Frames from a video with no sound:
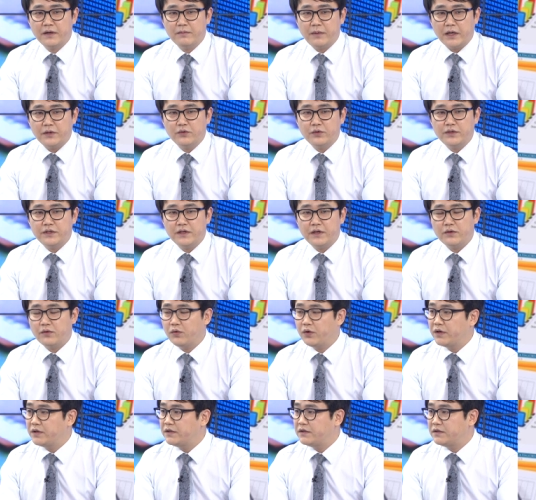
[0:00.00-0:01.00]
반도체하고
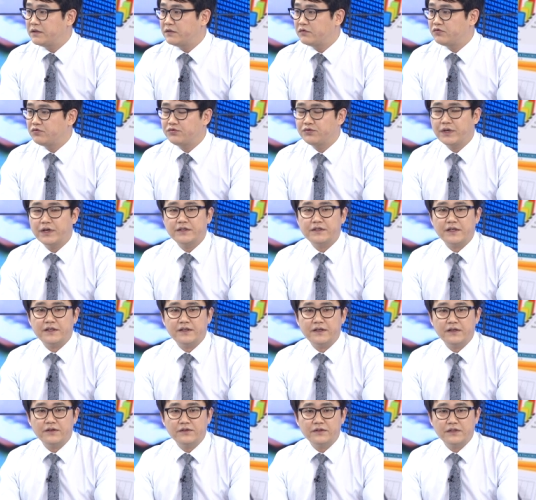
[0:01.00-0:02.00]
OLED 이 두 개잖아요.